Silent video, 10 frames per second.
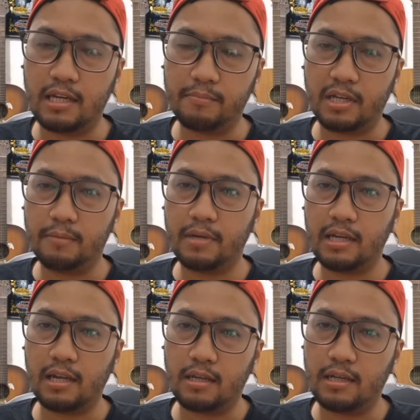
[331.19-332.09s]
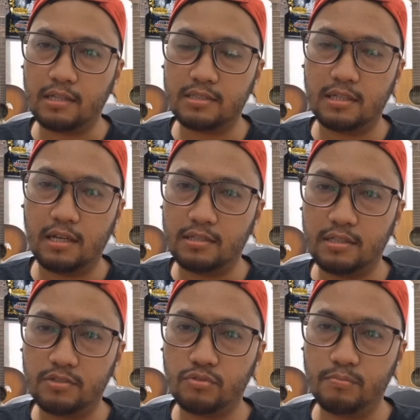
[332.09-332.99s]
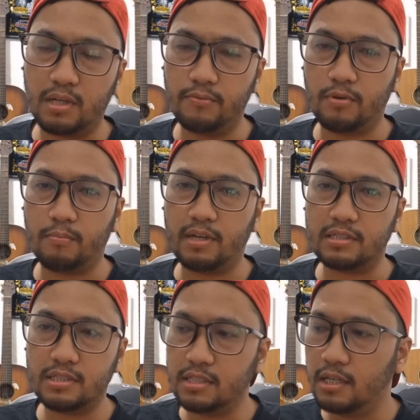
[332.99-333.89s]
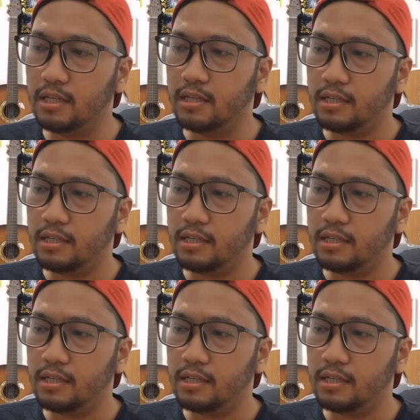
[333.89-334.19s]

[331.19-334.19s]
dari mana-mana lah, dari segala jenis sumber informasi